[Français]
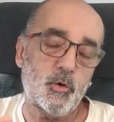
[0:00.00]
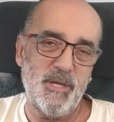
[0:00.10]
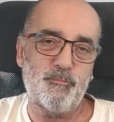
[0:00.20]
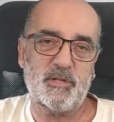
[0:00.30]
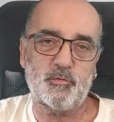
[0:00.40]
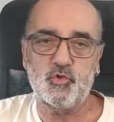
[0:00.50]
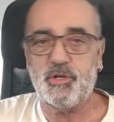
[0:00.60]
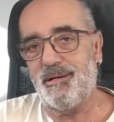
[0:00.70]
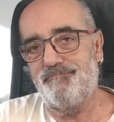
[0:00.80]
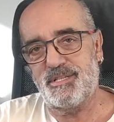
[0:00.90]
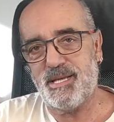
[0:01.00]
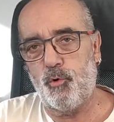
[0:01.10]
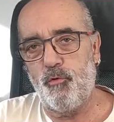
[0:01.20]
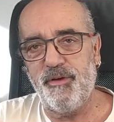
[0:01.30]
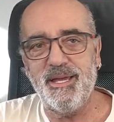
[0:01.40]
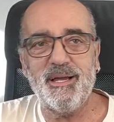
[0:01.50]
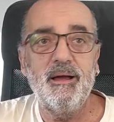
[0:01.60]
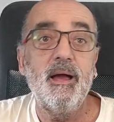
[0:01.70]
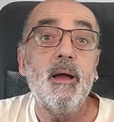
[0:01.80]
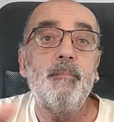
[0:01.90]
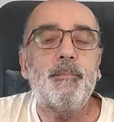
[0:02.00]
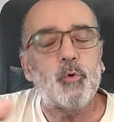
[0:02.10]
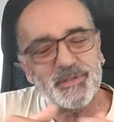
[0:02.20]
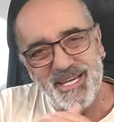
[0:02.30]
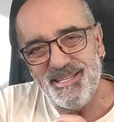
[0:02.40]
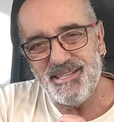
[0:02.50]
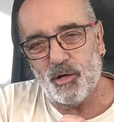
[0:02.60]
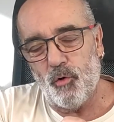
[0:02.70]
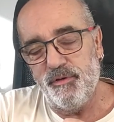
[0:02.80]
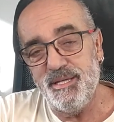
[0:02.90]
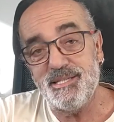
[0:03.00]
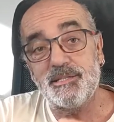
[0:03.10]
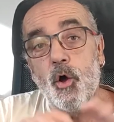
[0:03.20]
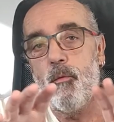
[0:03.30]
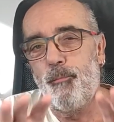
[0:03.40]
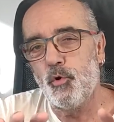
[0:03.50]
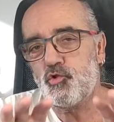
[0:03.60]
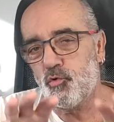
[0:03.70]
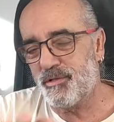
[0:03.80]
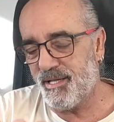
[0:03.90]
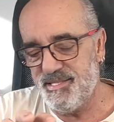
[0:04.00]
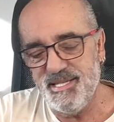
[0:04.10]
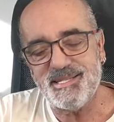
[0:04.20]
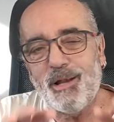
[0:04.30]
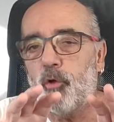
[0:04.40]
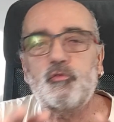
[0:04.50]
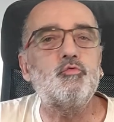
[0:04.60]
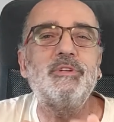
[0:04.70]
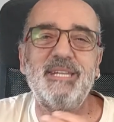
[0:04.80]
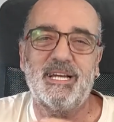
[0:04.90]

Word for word: que des poissons-chats, ça peut le faire, mais pour ce qui est des écrevisses, peu de choses résistent à leurs outils